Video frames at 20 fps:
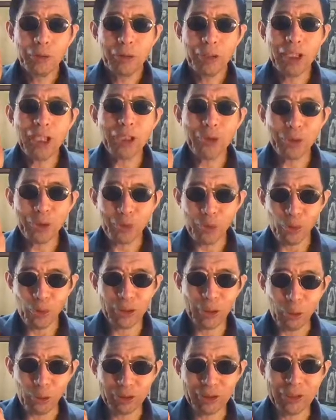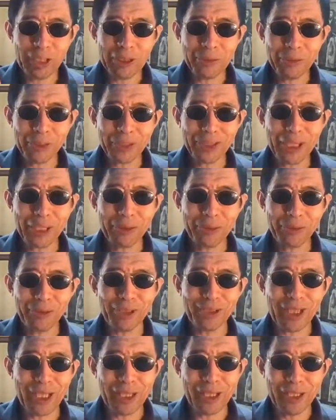いい年超えたおっさんの私が言うんで
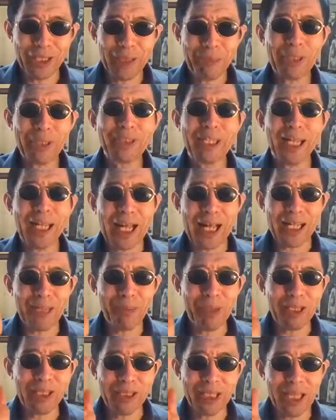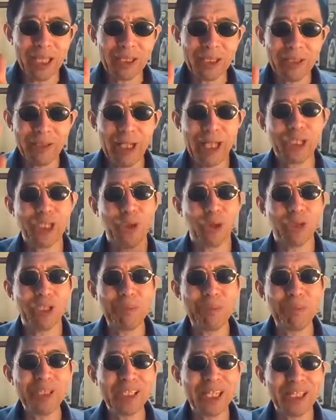すからね間違いありませんでは今日手
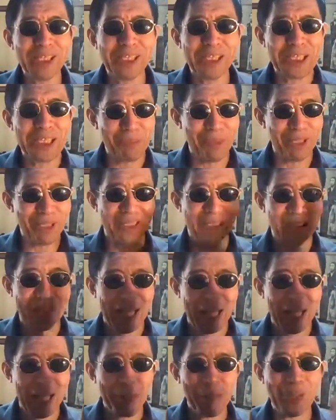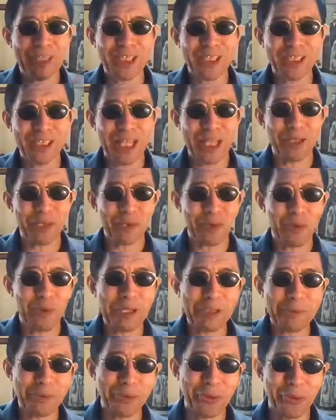短にしましたまた次回お会
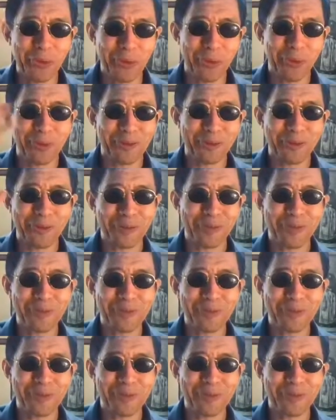いしましょう